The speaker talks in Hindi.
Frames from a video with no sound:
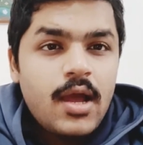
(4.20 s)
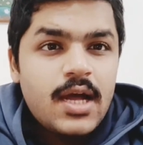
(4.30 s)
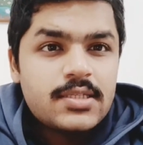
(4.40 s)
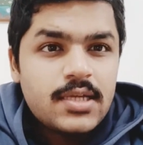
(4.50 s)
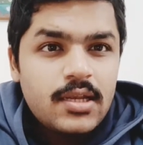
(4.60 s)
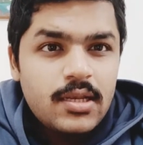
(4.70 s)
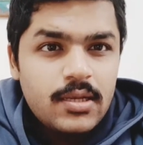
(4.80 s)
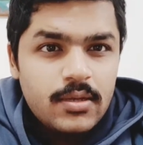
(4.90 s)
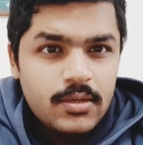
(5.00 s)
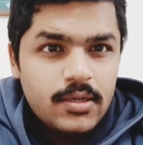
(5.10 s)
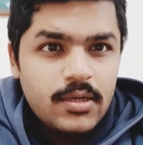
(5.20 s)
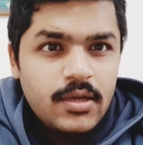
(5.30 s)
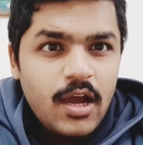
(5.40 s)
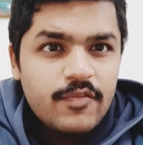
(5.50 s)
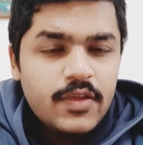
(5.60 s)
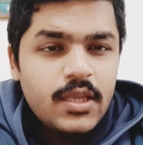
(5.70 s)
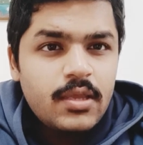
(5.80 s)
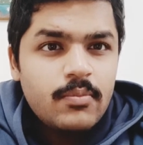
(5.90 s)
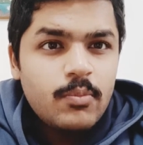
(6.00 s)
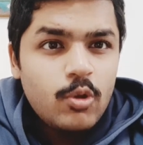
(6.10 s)
आजकल काफ़ी
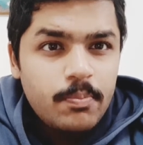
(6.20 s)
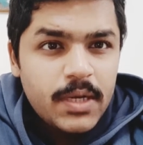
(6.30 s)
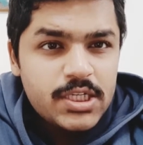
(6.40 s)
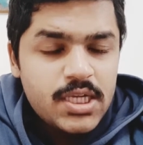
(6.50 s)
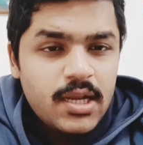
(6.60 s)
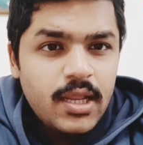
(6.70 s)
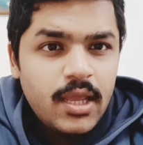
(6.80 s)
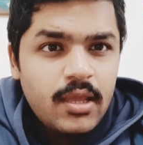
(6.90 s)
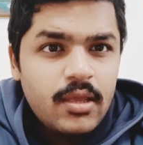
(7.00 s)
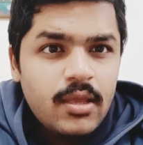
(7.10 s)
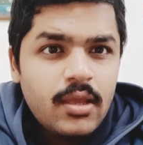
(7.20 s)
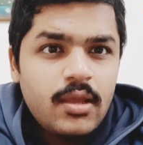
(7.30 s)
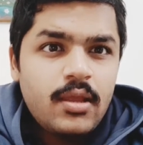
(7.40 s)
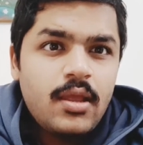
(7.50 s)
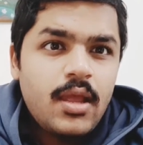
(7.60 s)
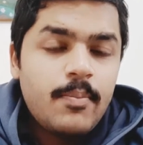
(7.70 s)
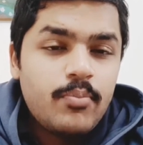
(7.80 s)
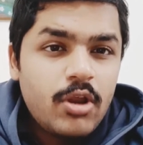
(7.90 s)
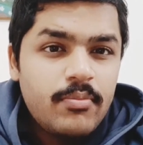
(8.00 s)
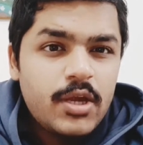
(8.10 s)
लोग परेशान हैं
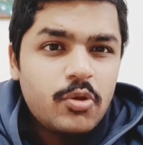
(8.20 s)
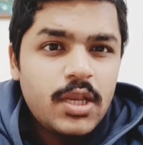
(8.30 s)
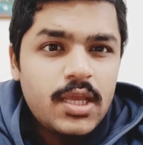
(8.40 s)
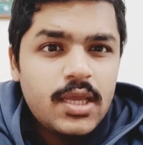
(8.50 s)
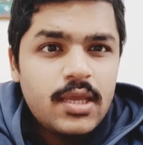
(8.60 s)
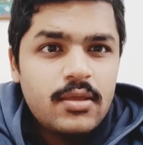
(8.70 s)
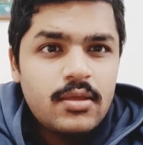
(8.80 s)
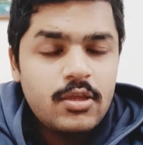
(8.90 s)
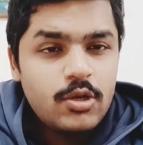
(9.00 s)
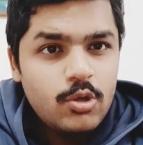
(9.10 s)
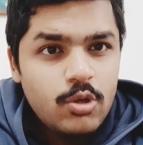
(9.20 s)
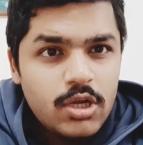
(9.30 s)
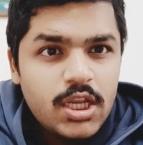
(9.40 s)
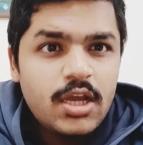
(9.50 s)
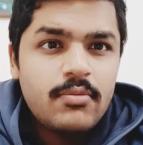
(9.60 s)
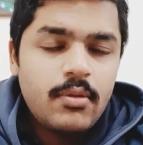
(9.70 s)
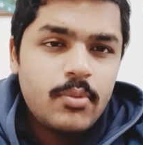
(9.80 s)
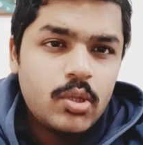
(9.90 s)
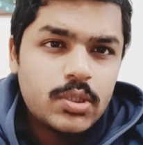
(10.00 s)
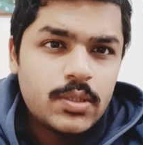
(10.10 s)
एम्प्लॉयमेंट को लेके नौकरियां कम है
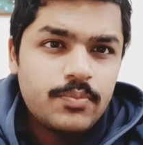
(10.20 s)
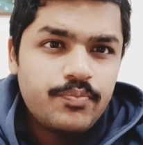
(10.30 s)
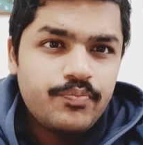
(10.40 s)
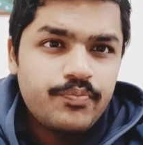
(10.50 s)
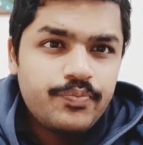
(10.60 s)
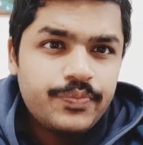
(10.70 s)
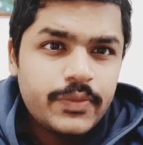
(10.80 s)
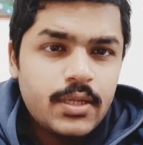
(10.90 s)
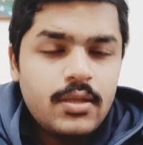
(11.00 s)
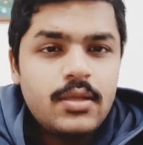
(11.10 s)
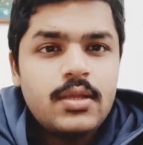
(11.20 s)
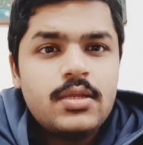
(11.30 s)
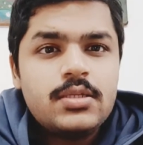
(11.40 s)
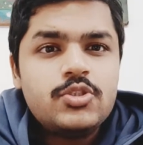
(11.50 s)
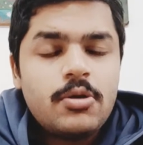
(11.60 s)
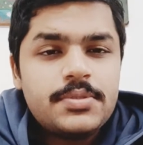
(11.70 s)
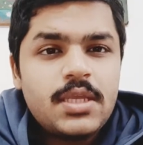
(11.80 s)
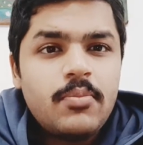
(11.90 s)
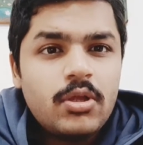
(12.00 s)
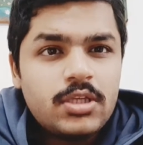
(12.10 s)
बहुत जॉब्स
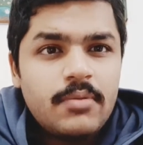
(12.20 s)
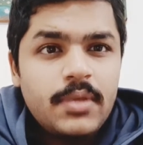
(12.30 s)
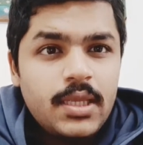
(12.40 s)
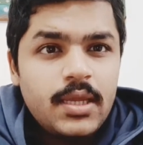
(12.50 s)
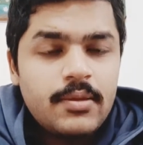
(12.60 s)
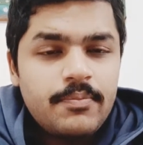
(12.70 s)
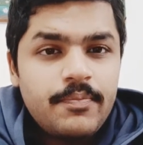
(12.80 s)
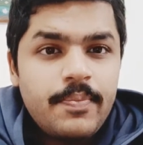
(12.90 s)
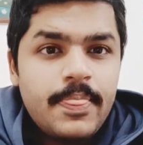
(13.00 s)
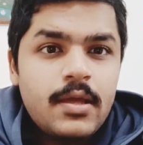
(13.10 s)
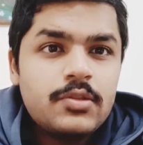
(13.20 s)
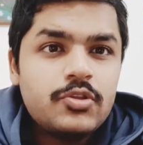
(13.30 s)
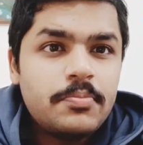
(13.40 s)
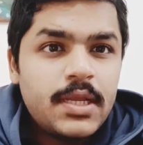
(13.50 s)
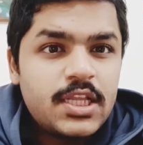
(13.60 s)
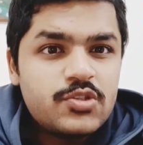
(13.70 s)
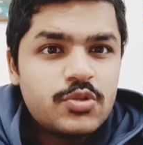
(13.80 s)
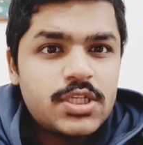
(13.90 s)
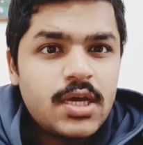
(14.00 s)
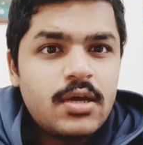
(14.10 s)
की बहुत कमी है तो मैंने
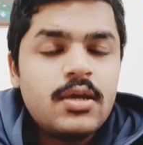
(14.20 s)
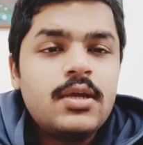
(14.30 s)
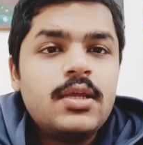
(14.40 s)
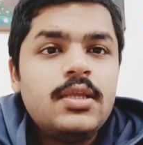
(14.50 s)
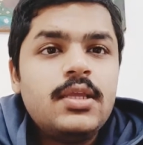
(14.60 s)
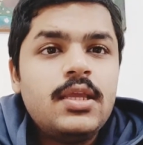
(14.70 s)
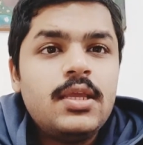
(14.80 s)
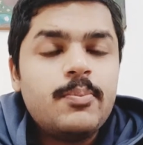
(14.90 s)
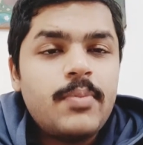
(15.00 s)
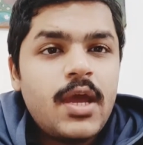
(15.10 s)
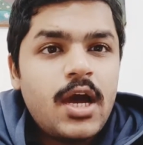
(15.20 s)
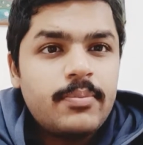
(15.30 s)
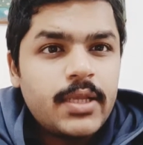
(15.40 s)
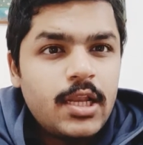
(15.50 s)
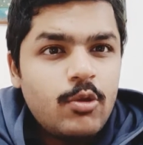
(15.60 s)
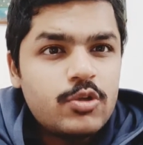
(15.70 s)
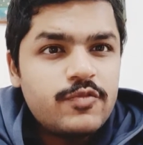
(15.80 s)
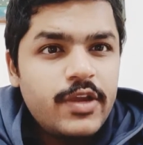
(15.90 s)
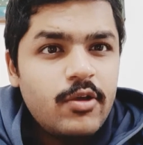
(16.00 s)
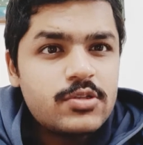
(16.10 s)
सोचा कि मैं आपके लिए कुछ
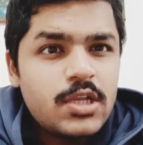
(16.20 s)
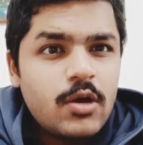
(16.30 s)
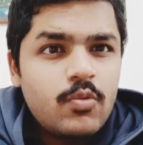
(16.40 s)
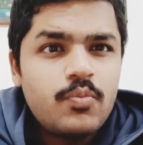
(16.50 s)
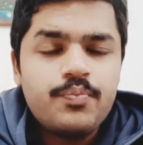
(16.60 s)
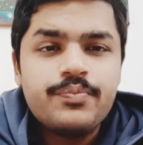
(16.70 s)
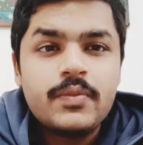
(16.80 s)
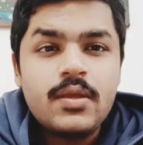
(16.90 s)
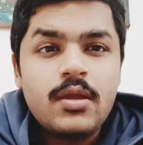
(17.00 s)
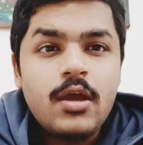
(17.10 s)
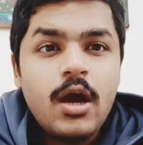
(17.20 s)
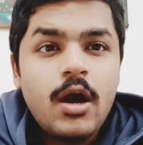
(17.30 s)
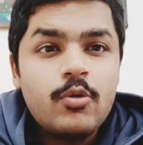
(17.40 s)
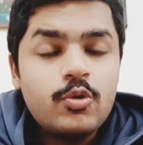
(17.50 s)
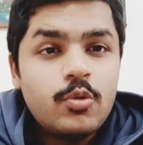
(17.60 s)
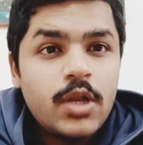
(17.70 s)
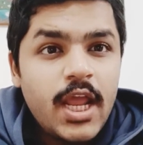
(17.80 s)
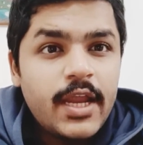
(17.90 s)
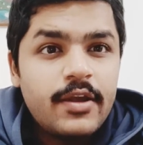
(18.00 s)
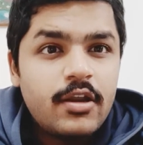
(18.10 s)
वीडियोस लाऊं हाउ टू
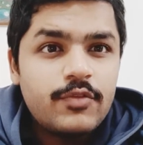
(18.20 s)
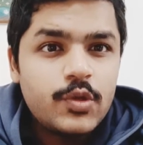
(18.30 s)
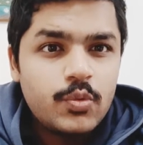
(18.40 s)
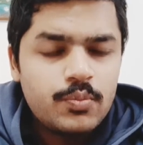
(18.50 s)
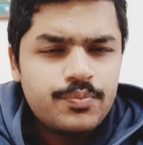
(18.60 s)
क्रैक इंटरव्यू